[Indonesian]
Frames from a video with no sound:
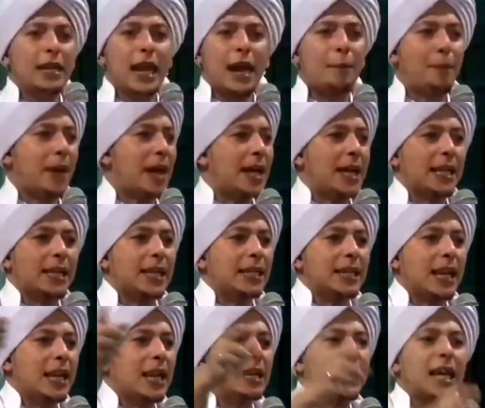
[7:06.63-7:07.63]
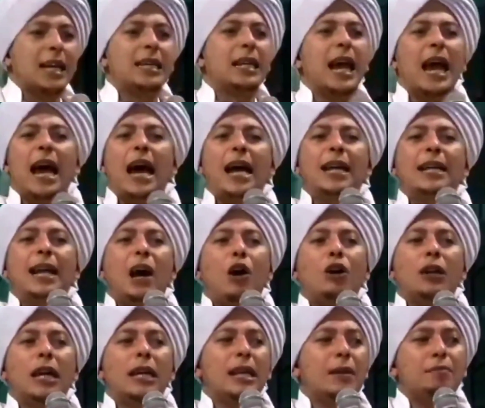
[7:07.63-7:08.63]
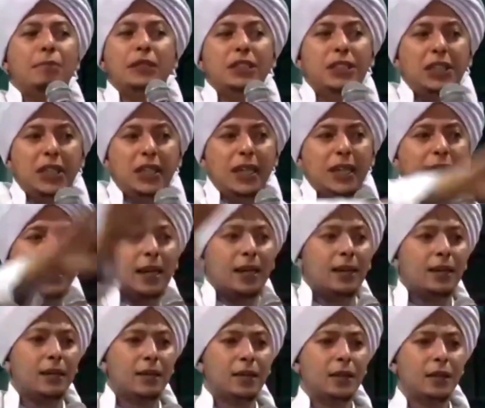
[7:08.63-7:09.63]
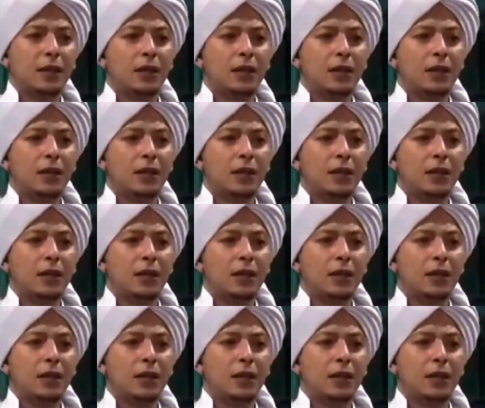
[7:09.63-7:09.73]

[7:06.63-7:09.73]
nih apa yang kita jalankan nggak ada orang yang benci kita.